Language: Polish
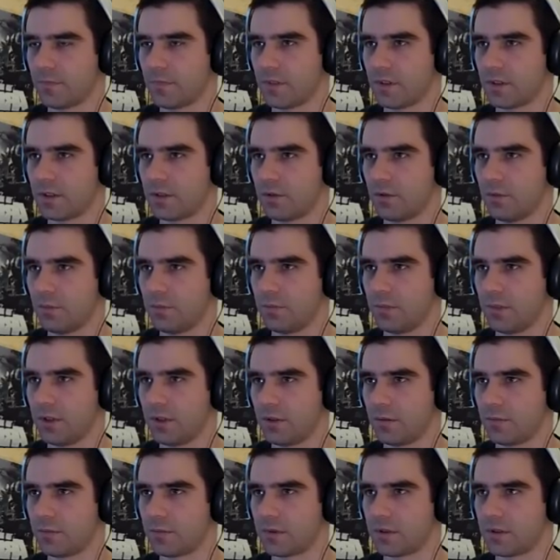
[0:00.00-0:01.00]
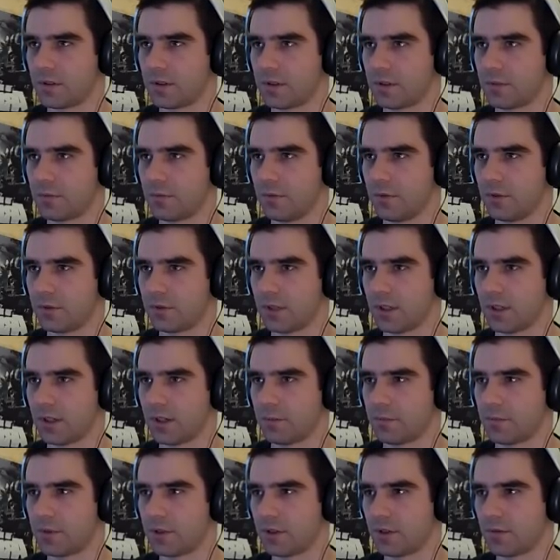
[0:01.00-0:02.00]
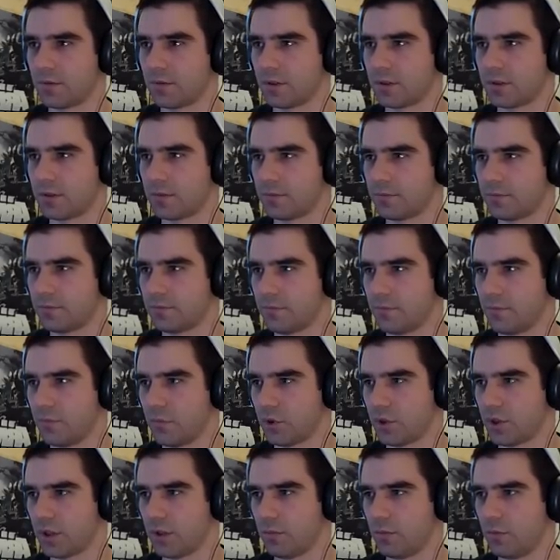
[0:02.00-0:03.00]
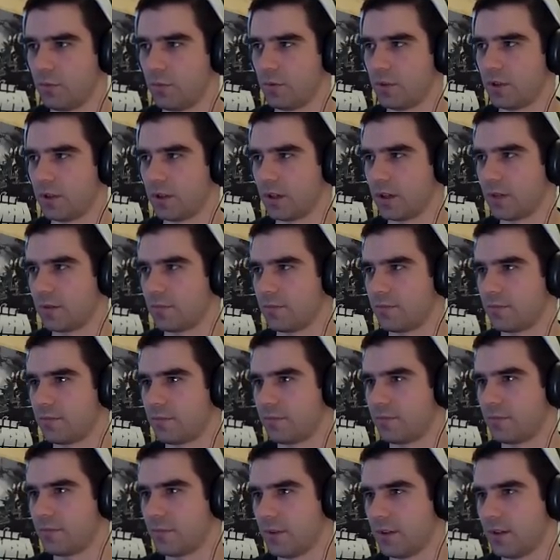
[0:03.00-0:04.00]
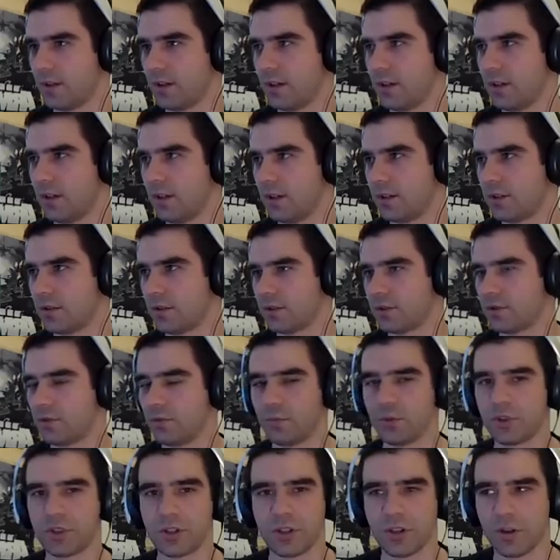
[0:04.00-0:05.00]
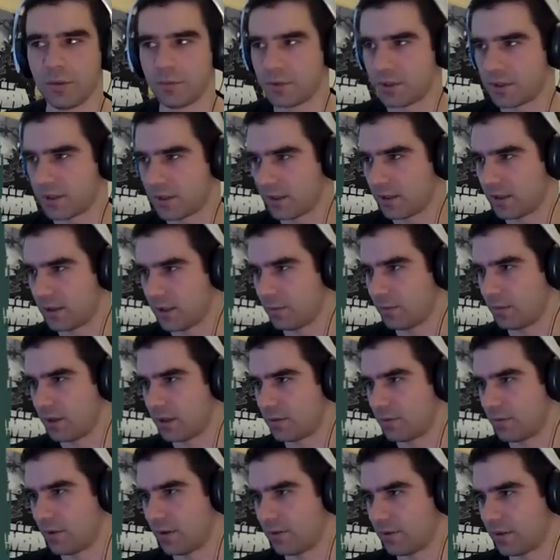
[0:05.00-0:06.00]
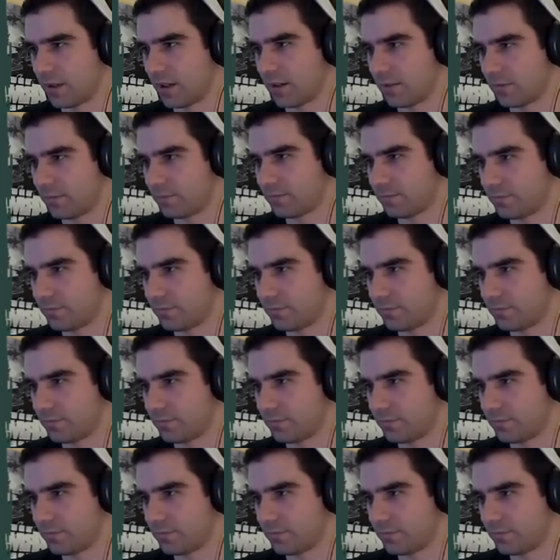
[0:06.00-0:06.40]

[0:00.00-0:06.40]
Zróbmy ją ze złota na przykład. Bo czemu by nie? Coś tu musi robić ten damage, prawda?